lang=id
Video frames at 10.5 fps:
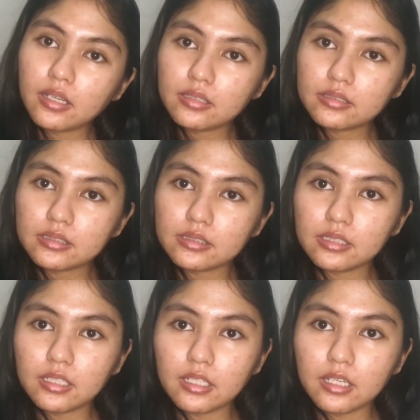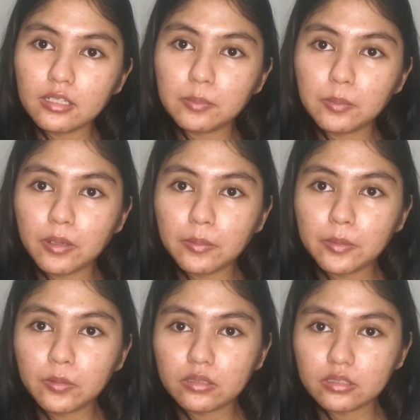setelah priming
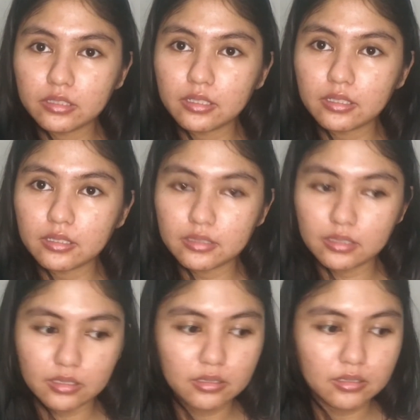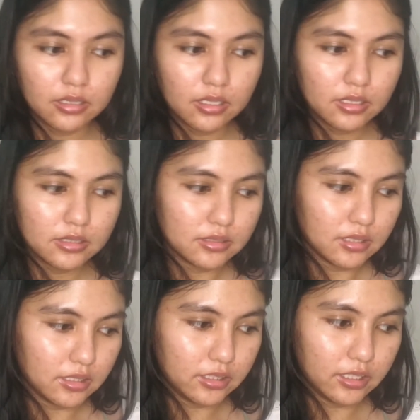waternya kering
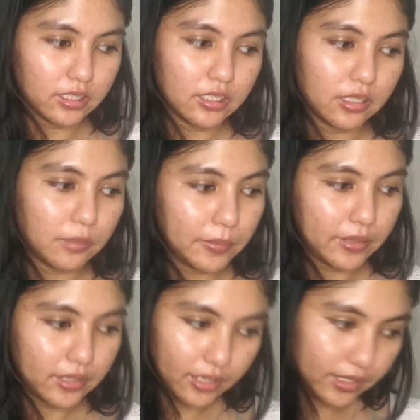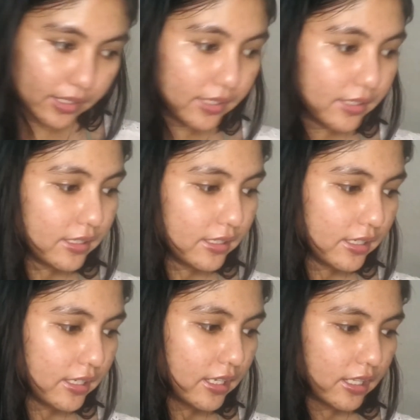biasanya kita pakai
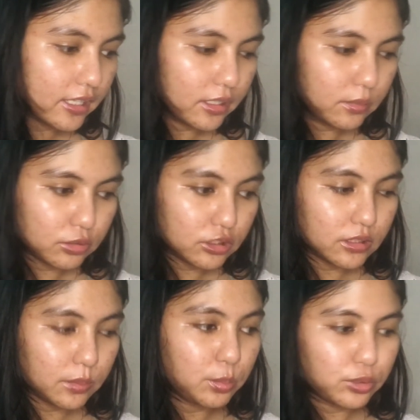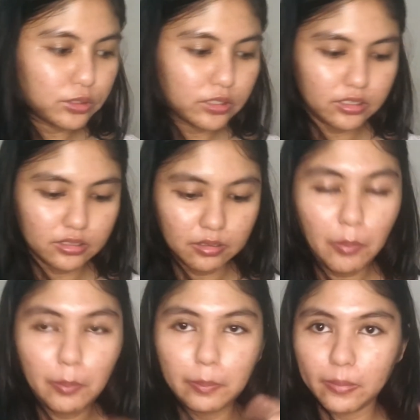the most important
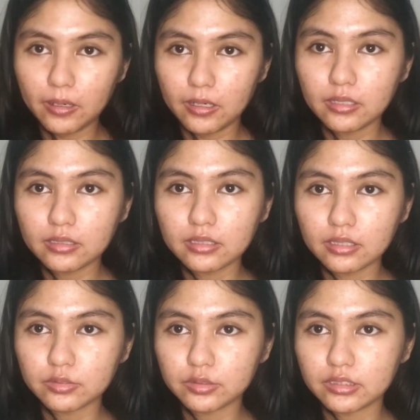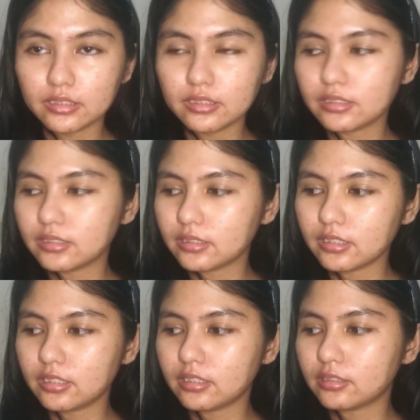part on this
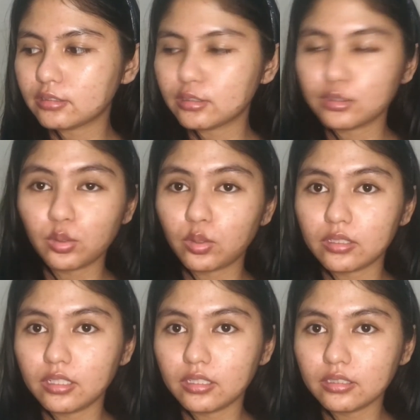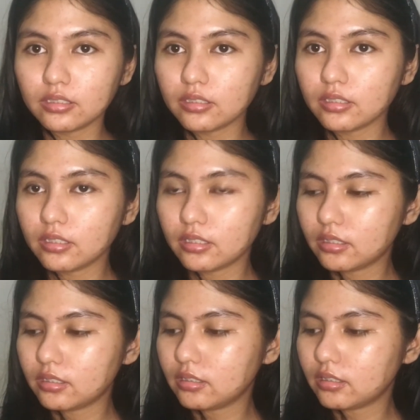uh, tutorial
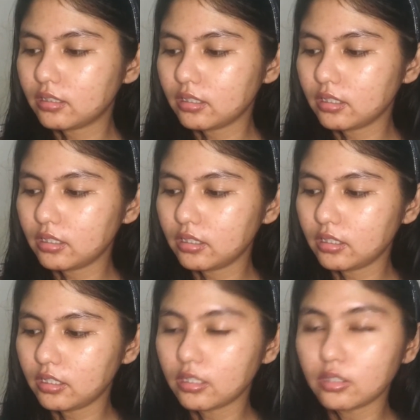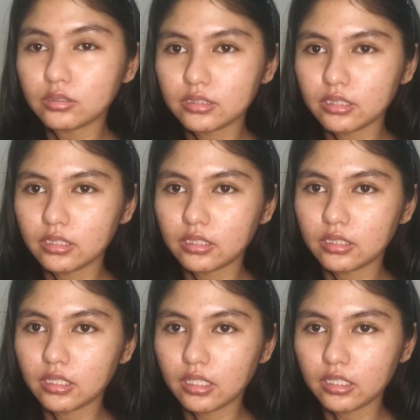ini concealer
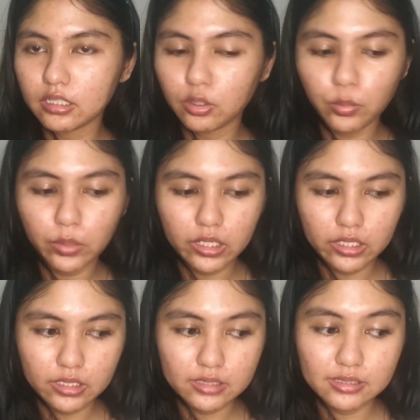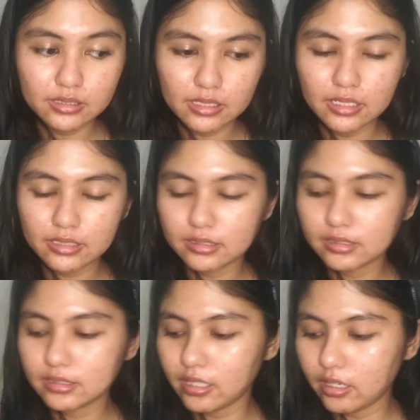kali ini aku pakai dari the
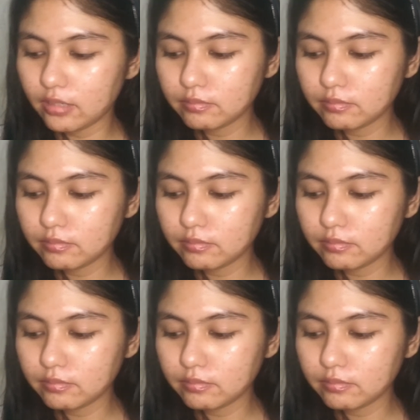same